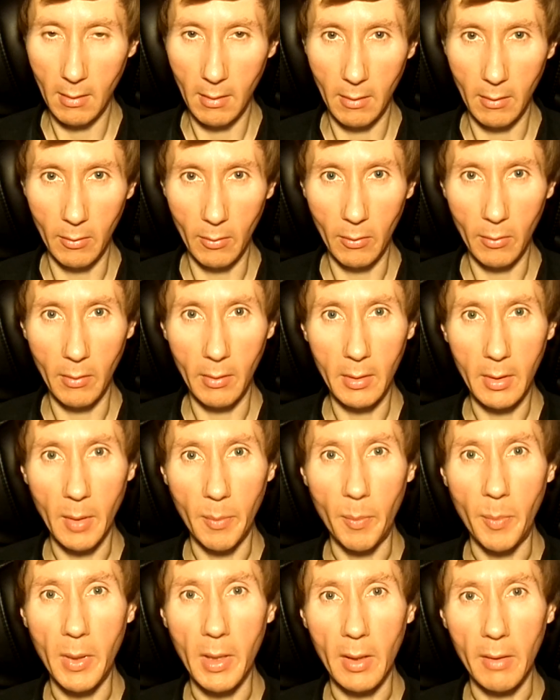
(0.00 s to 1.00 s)
Ну, это
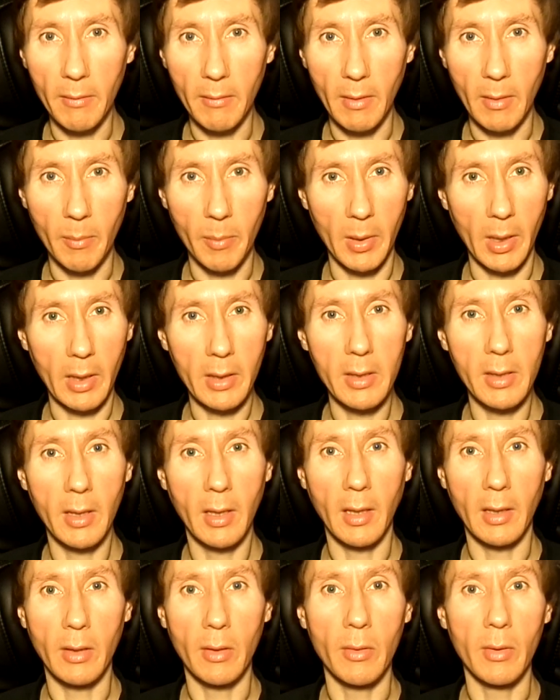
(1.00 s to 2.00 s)
первая
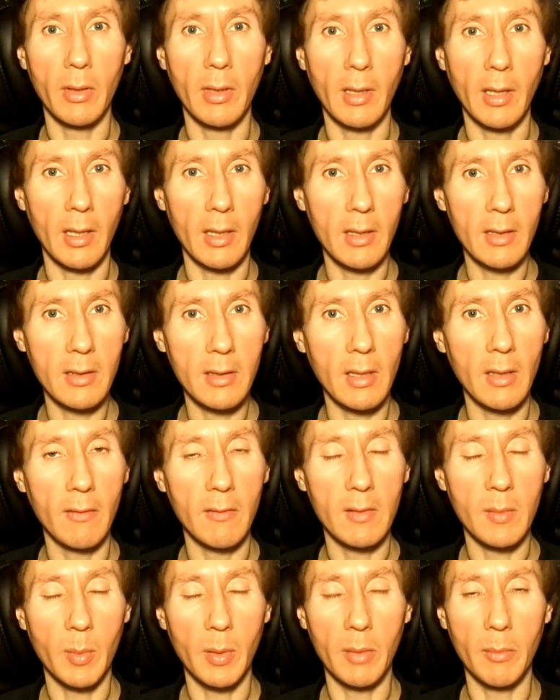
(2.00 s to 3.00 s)
практика, которая кажется или
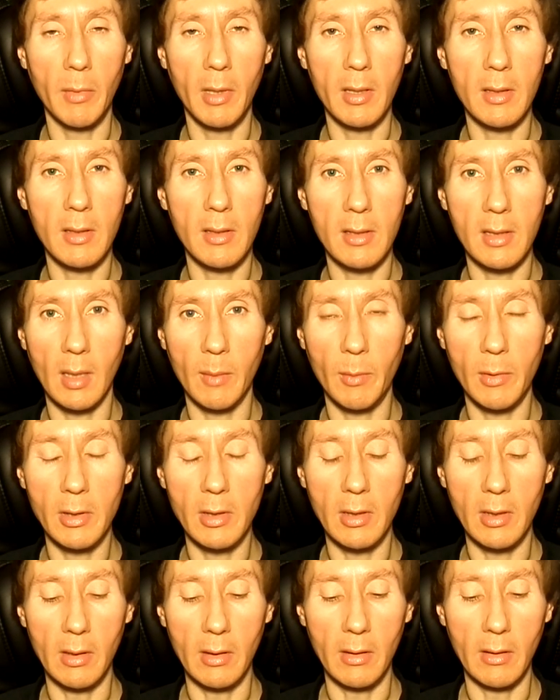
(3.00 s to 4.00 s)
воспринимается самой
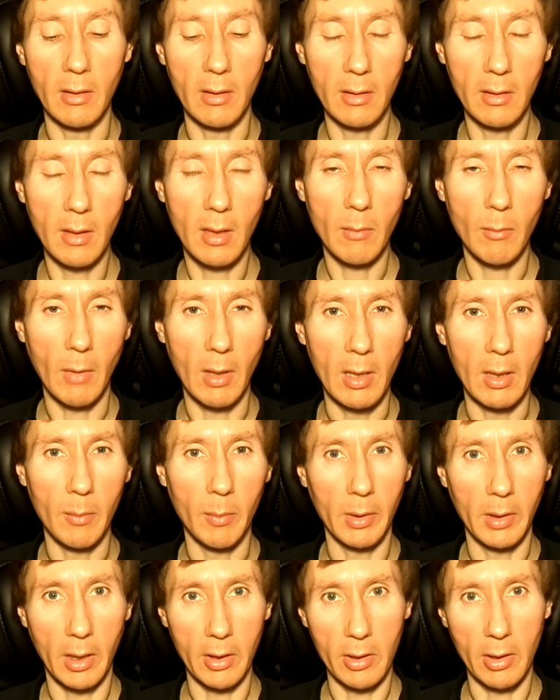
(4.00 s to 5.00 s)
сильной. Это нормально
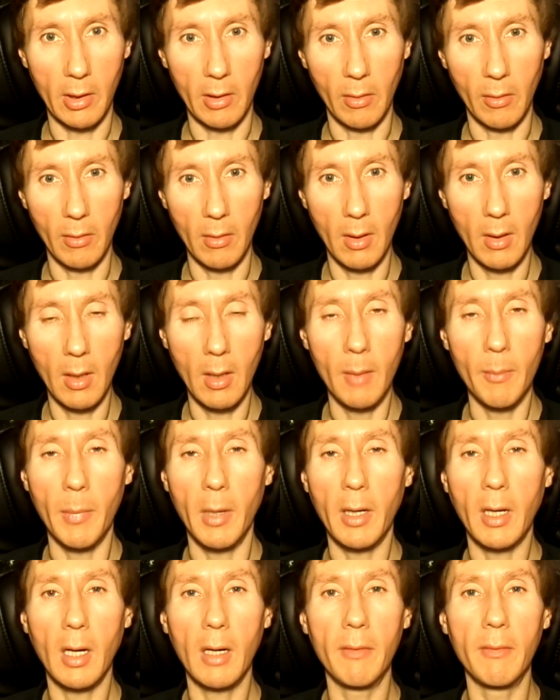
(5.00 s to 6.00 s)
поначалу.
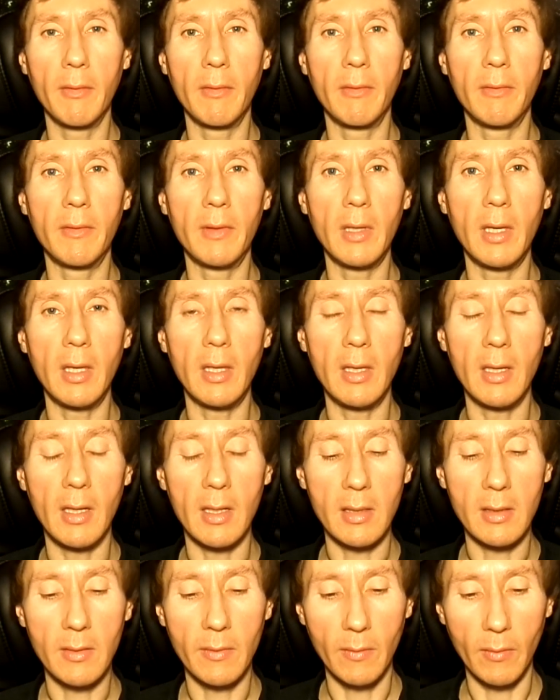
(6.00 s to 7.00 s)
Пока вы в ней не
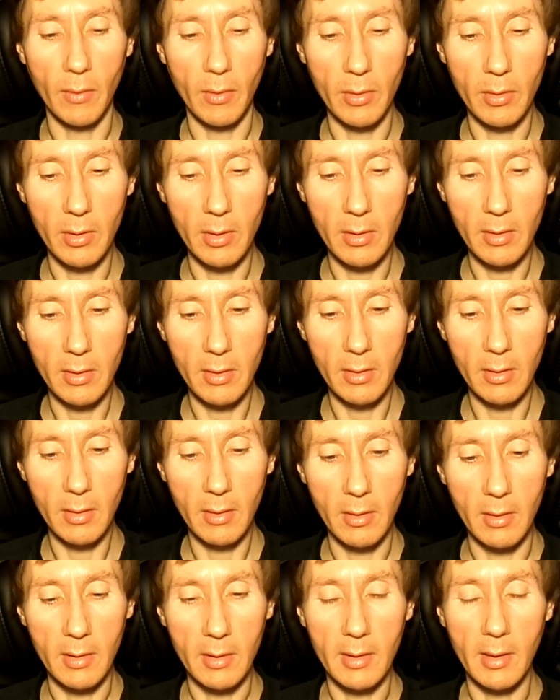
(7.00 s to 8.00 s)
освоитесь,
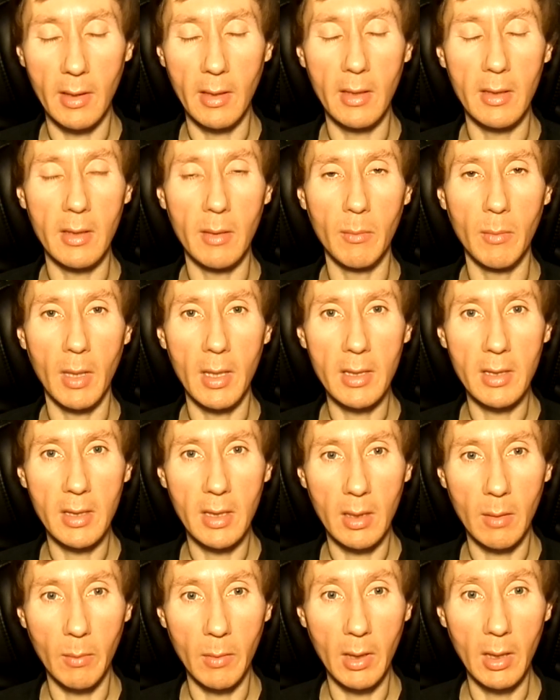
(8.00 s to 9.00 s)
не станете
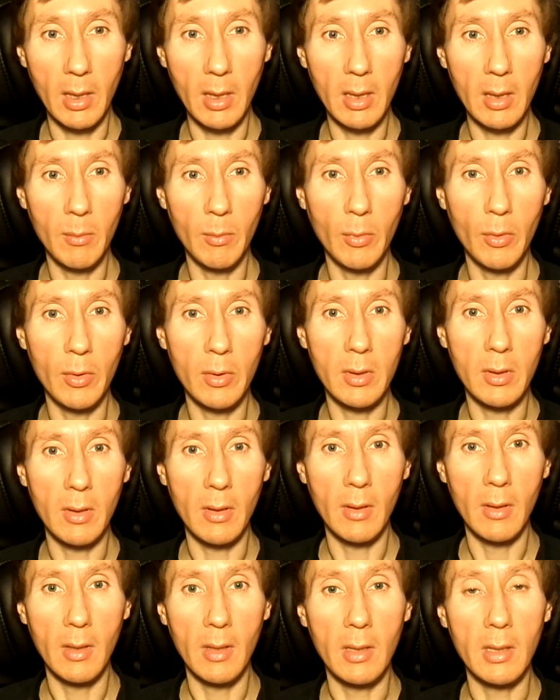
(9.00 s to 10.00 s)
мастером или не будете,
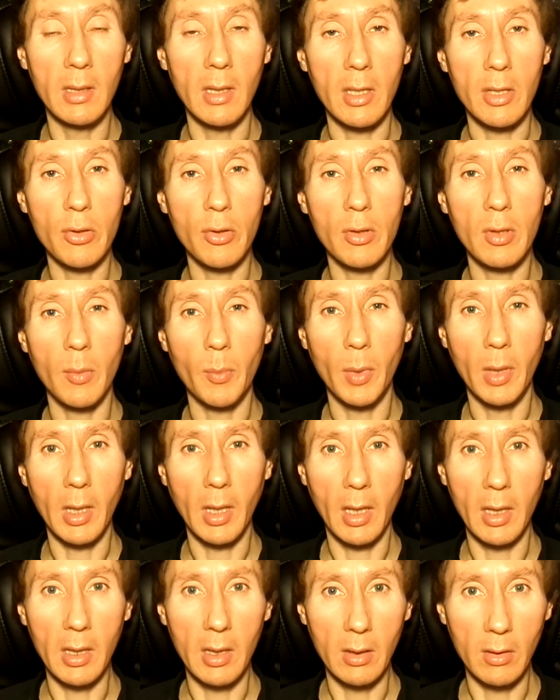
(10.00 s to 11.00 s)
не начнете
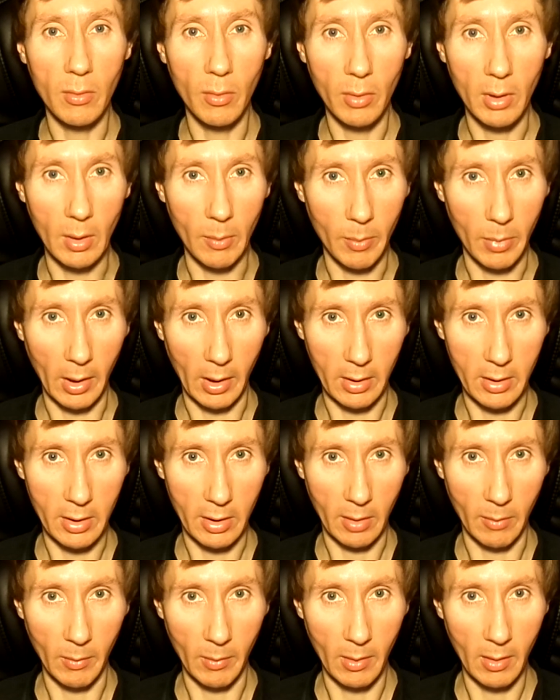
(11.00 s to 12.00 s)
переходить к другим
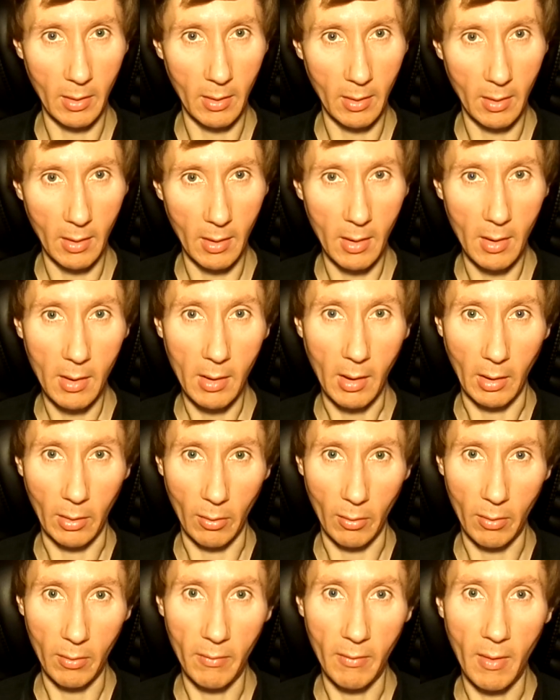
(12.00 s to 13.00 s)
практикам,
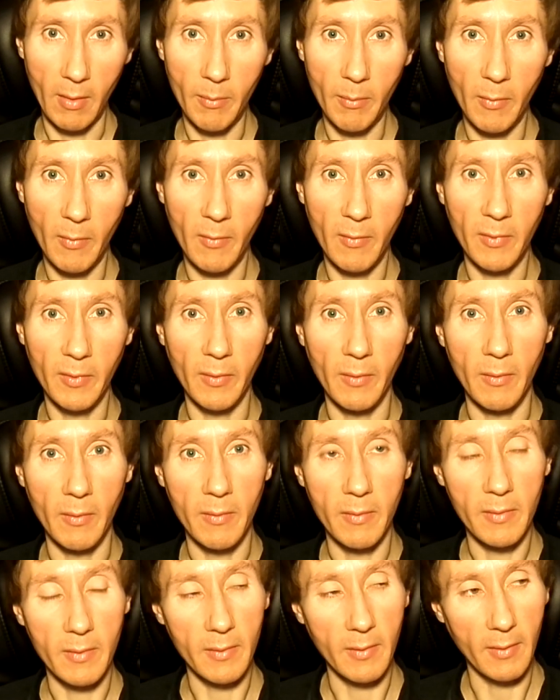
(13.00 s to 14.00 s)
которые вам
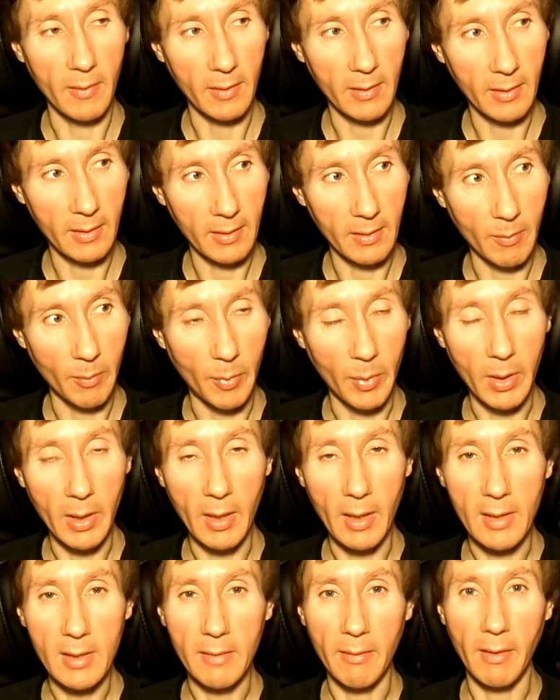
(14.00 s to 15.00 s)
при
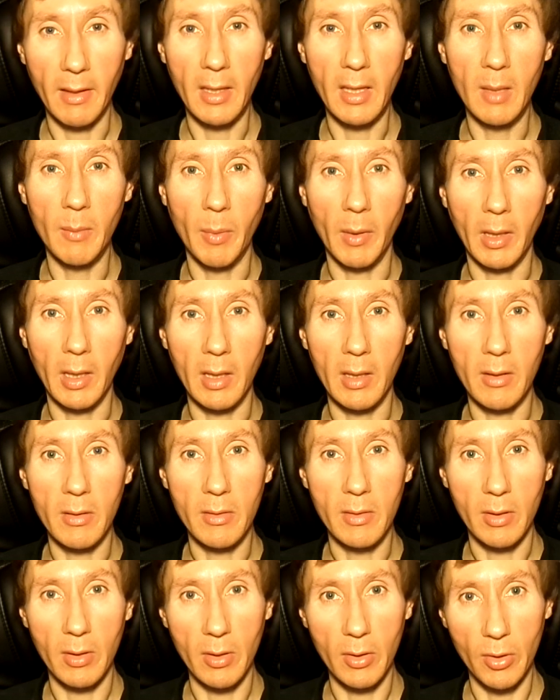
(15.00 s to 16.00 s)
освоении
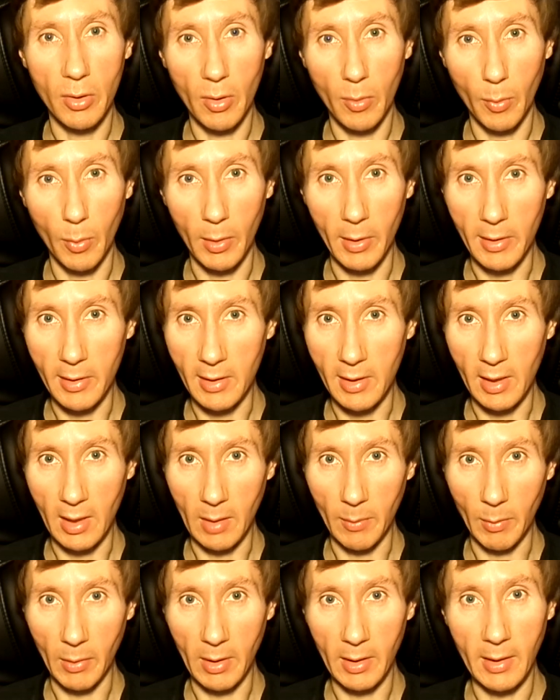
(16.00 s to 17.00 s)
покажутся еще более
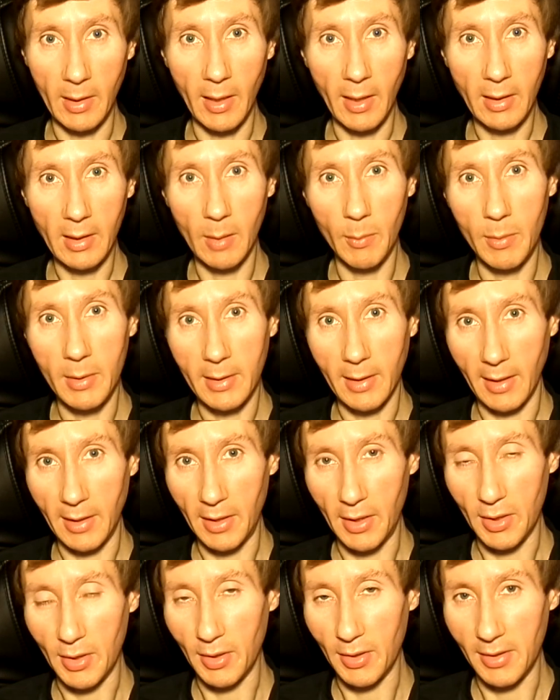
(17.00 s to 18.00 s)
сильными. И так до
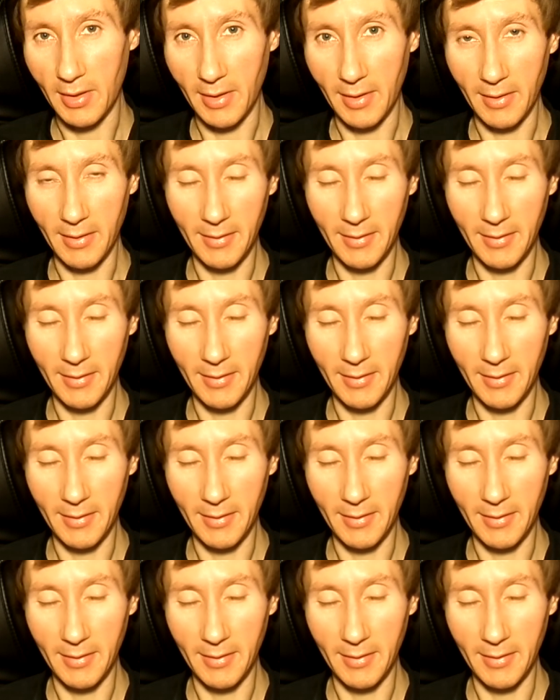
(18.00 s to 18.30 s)
бесконечности.